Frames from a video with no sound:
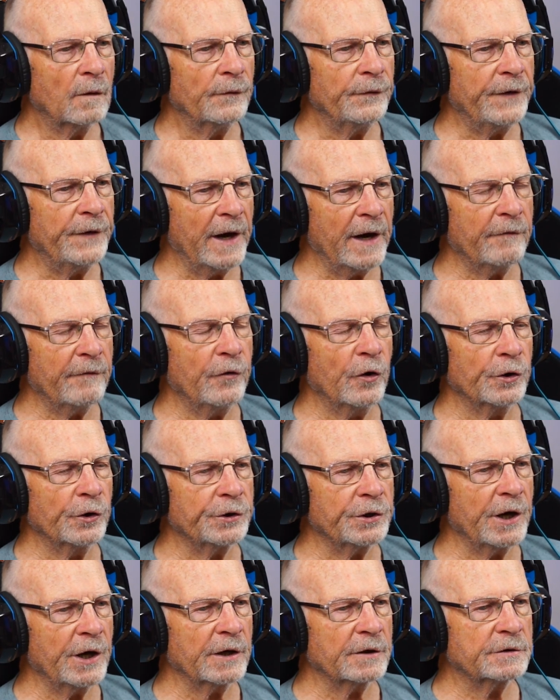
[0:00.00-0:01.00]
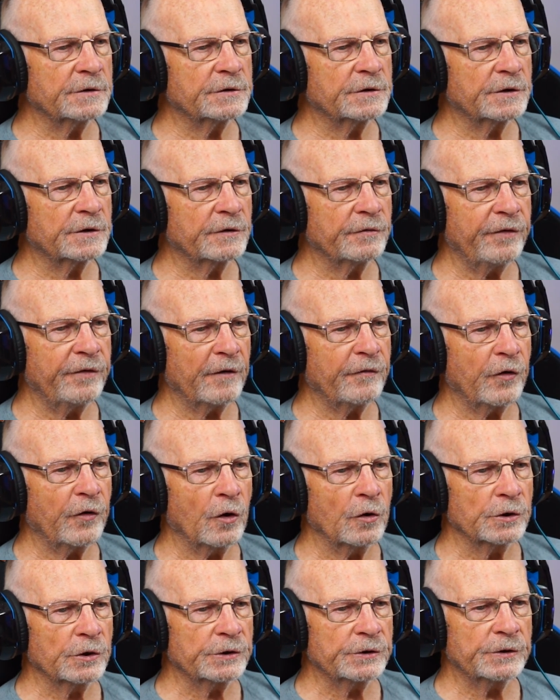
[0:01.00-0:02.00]
Und der wird jetzt
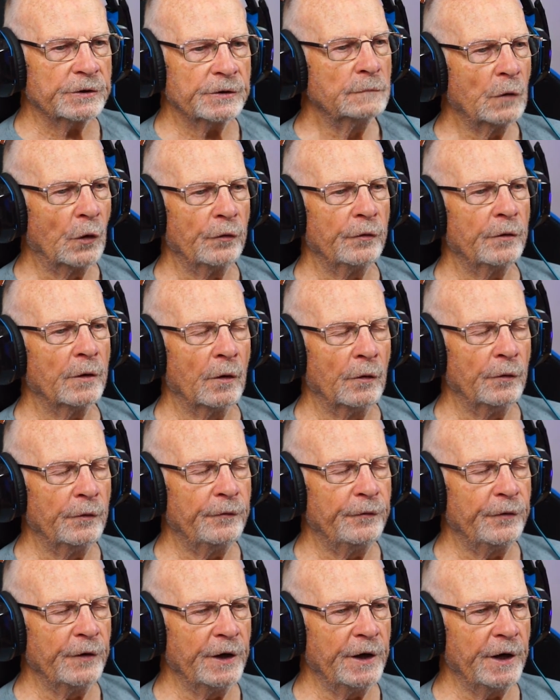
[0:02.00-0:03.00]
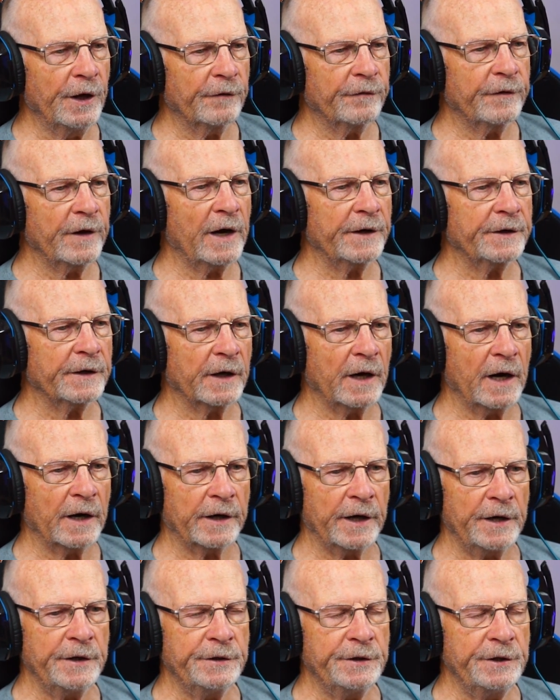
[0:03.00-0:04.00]
verfolgt. Und, und Phoenix, der hatte gar
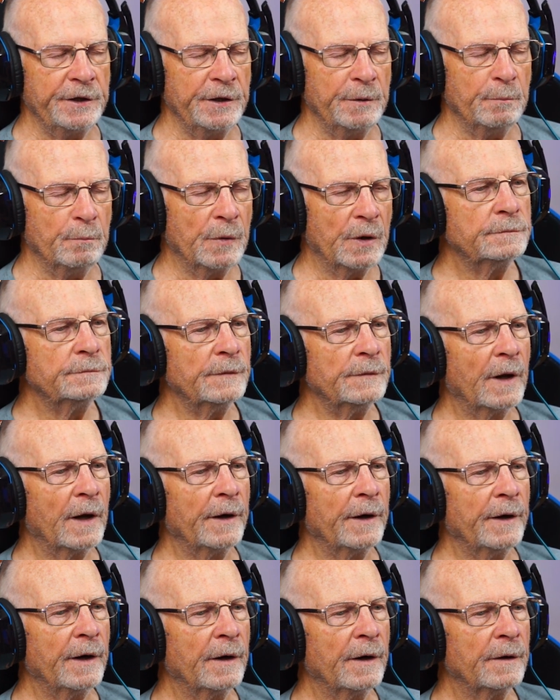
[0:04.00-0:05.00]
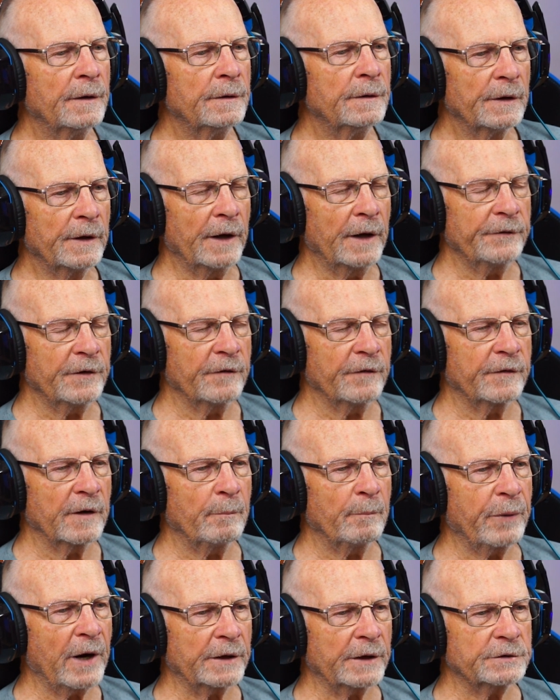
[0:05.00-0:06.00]
kein Team. Naja, das ist
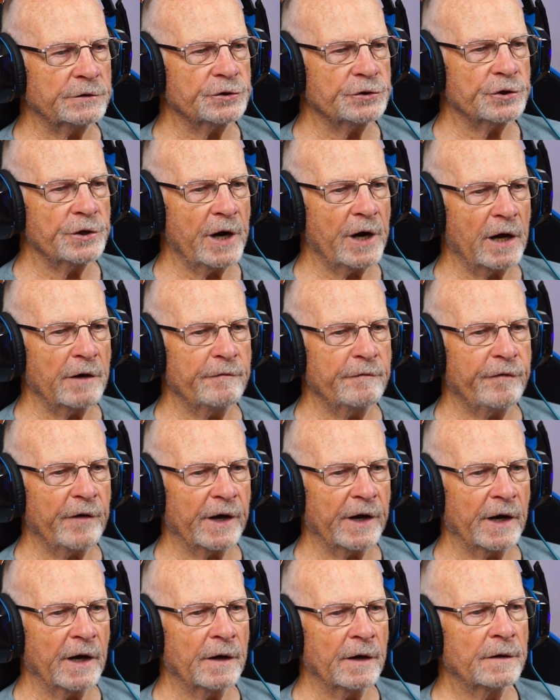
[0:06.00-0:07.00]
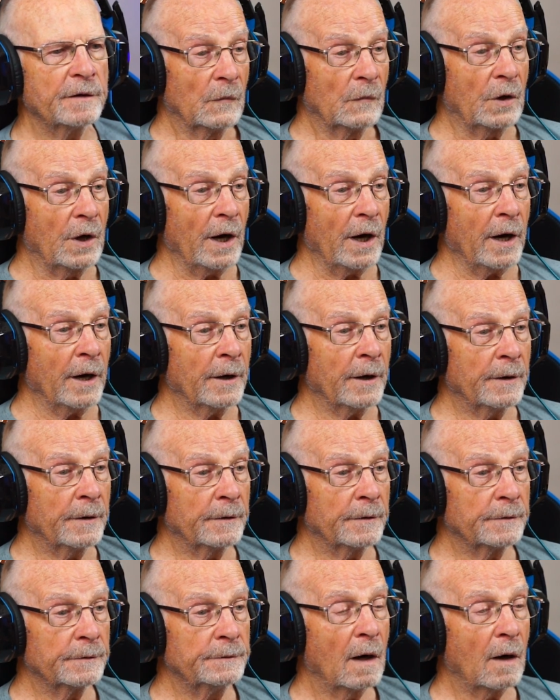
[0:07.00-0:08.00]
doch praktisch ein Anfänger. Tja,
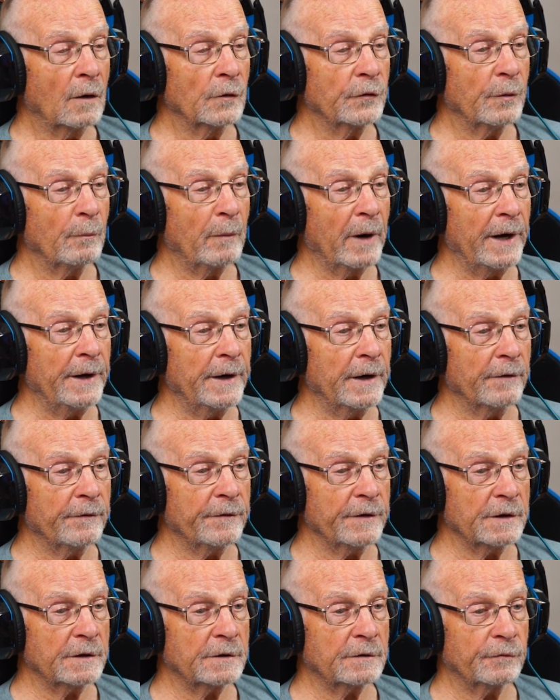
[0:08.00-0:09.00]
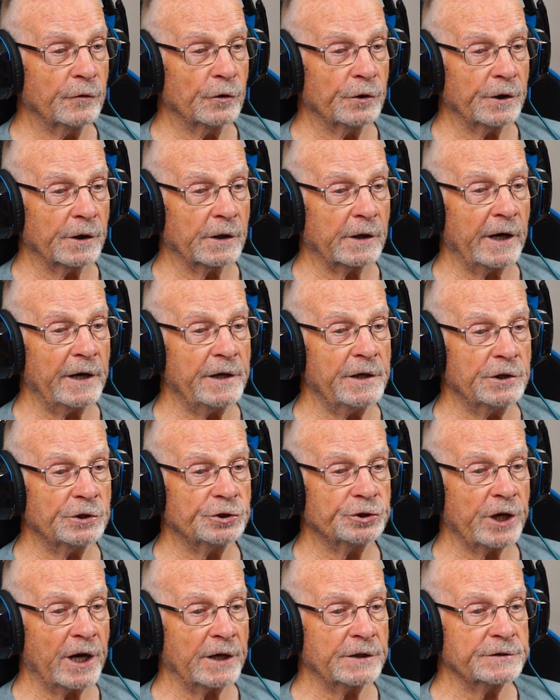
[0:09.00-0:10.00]
aus meiner Sicht wird er keine
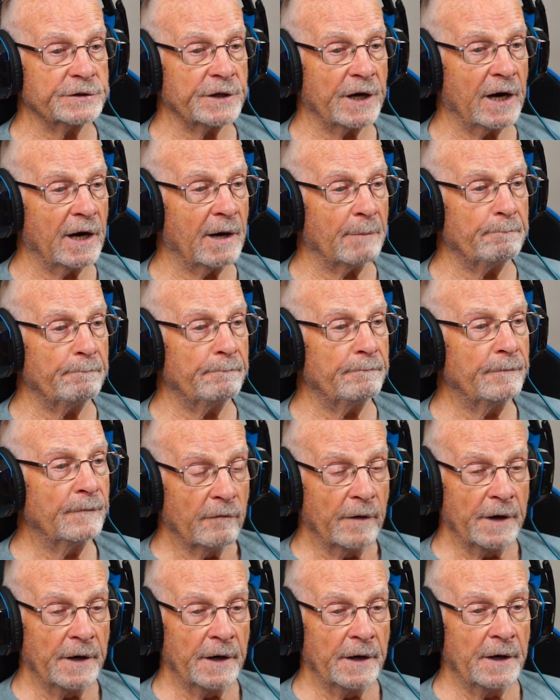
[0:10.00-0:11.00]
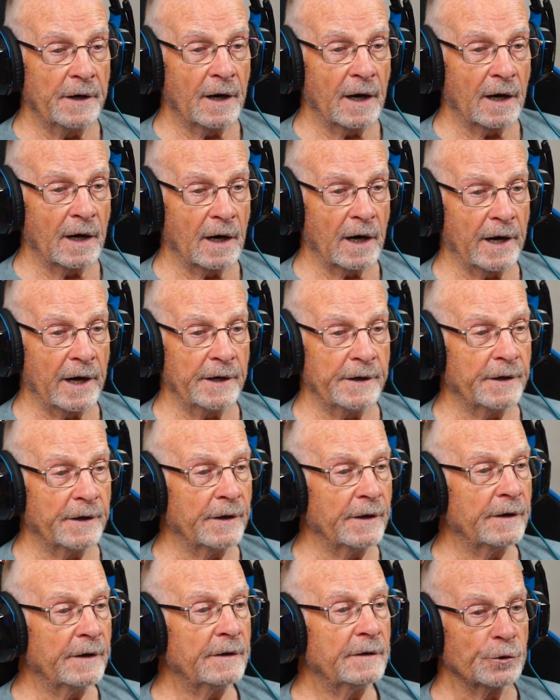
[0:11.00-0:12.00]
Chance haben, wenn er da
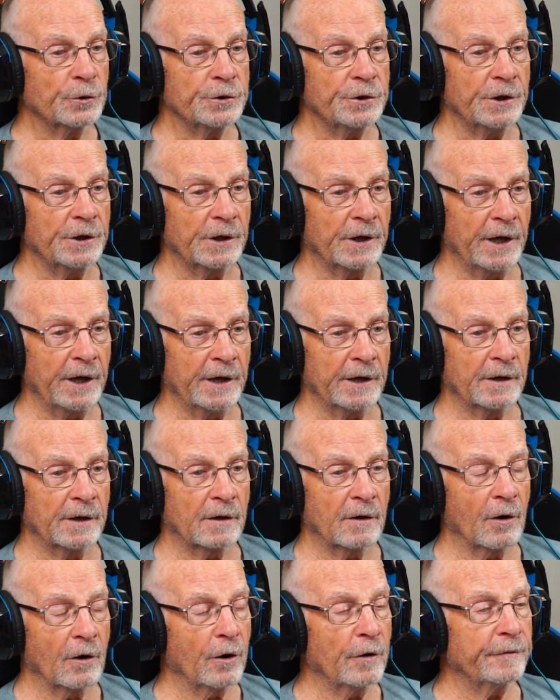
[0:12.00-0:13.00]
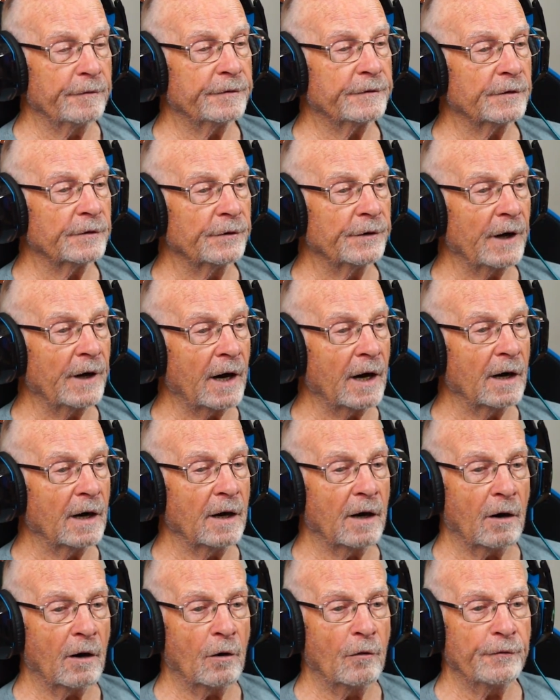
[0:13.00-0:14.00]
alleine durch die Gegend läuft und
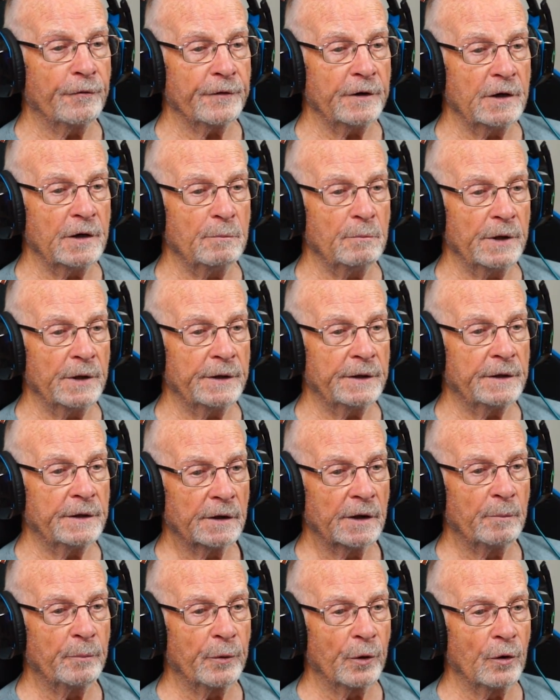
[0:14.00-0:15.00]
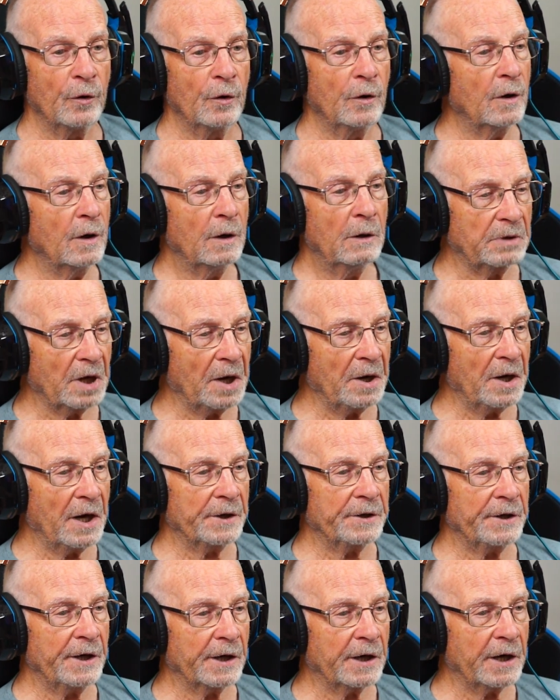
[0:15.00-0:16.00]
alle auf ihn mit Gebrüll, dann
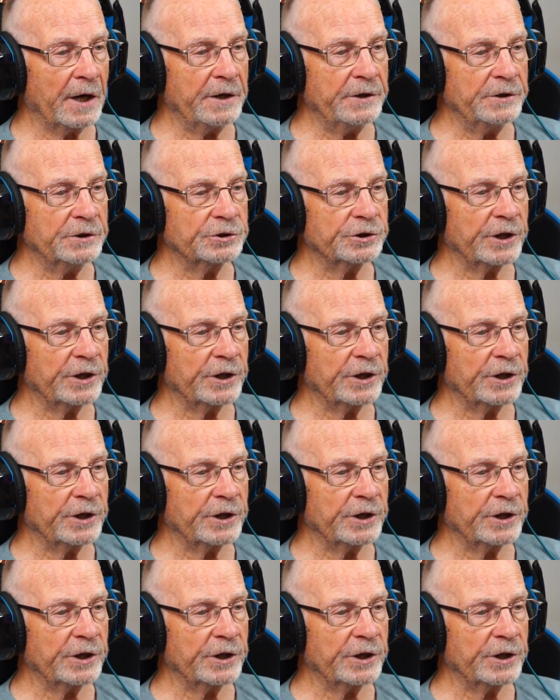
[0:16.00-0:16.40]
hat er keine